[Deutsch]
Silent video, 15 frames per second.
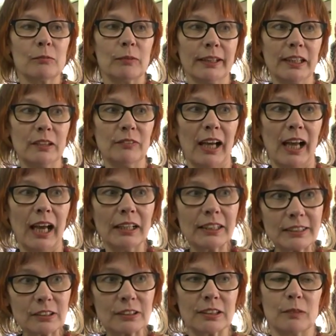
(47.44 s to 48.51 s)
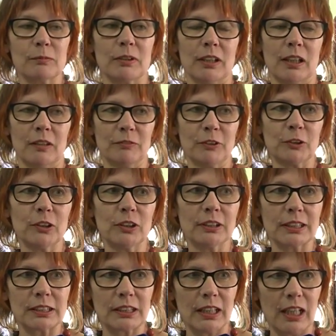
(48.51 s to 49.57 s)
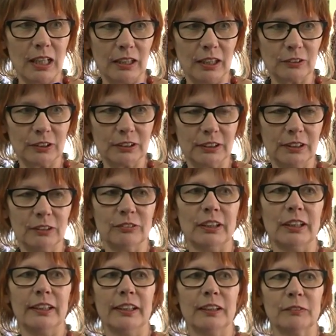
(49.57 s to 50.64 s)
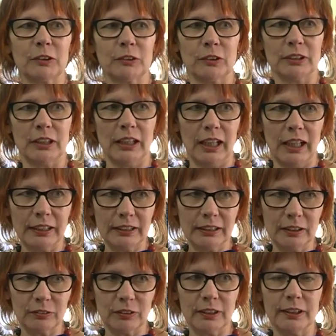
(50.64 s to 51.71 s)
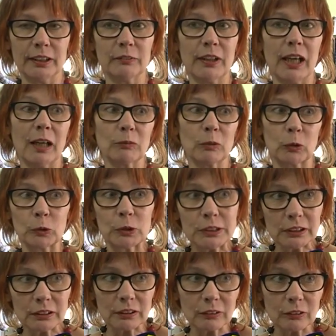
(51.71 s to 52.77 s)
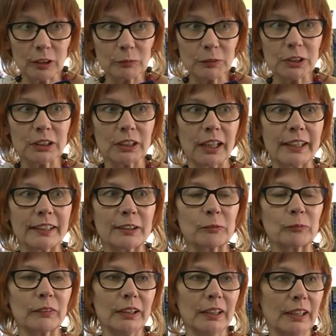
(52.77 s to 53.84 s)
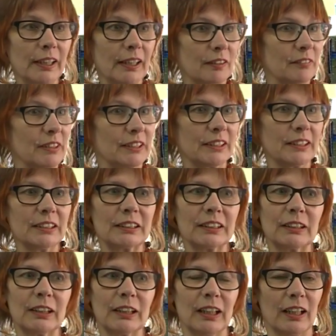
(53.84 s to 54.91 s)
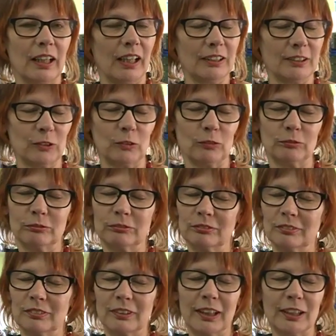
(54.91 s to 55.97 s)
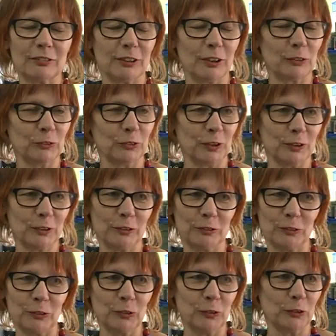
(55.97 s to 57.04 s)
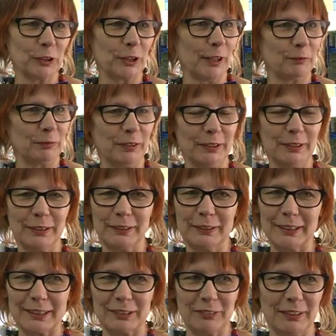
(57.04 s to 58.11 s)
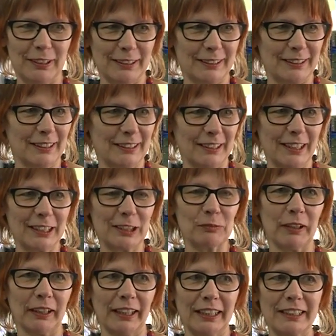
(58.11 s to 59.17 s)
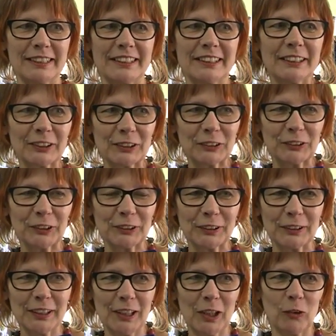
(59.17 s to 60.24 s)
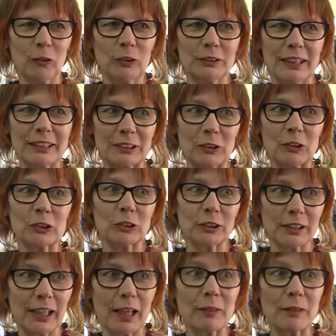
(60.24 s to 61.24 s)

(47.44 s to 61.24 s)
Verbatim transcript: bei denen wir alles zusammen haben. Wir können das Lager dorthin verlegen, wir können den Laden hin verlegen, wir haben größere Räumlichkeiten. Wir sind also einfach nur froh und happy, dass wir das jetzt endlich mal realisieren können und das auch schon in